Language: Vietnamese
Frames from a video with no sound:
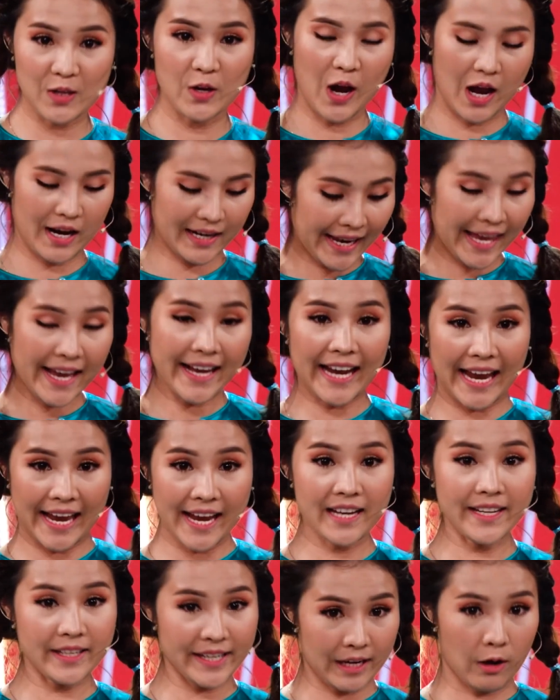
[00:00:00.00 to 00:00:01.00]
dạ, két
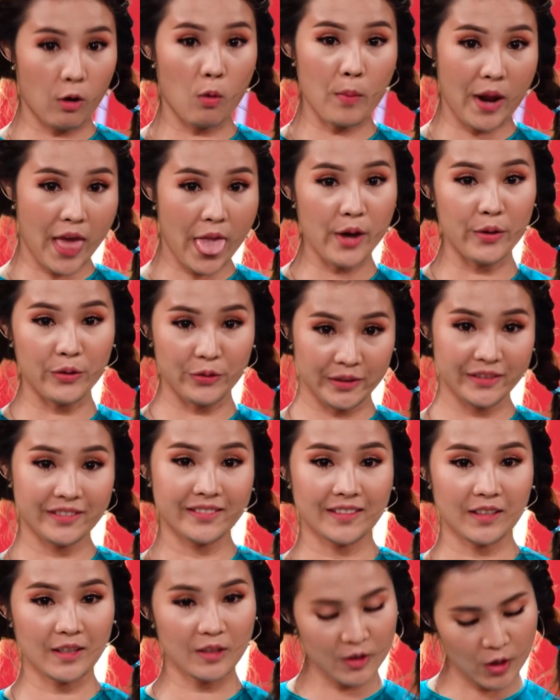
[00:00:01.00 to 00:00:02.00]
két lùm nail.
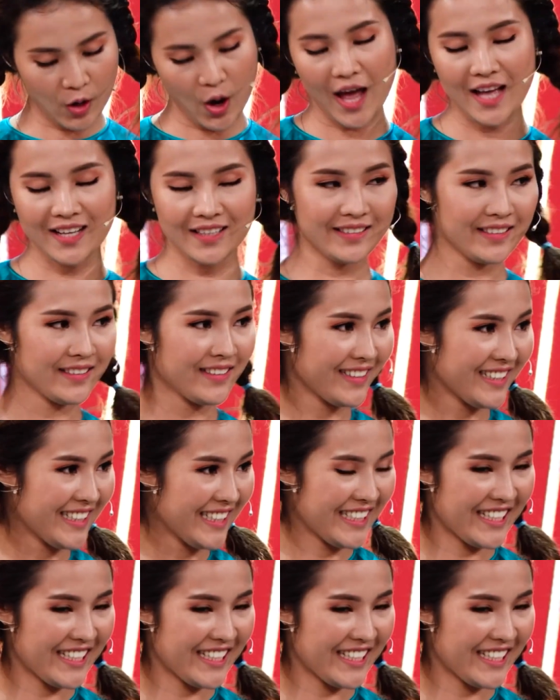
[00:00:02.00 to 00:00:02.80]
Đâu lùm nail à?